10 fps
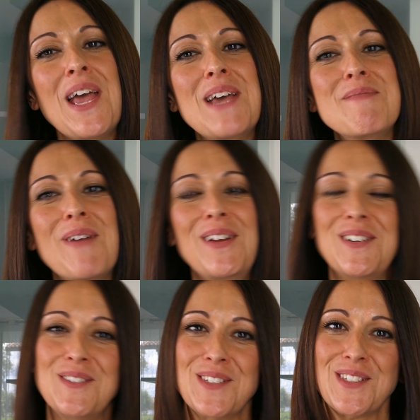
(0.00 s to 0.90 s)
e poi lo
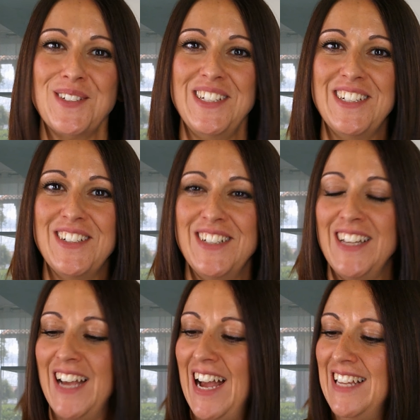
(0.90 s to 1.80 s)
uso io.
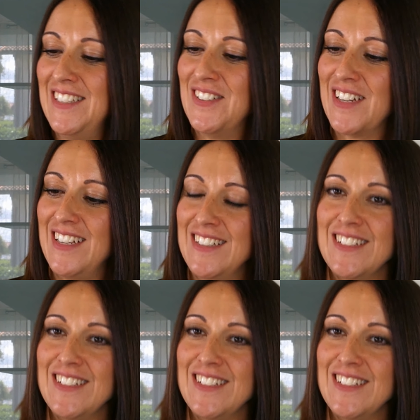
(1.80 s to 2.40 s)
Allora,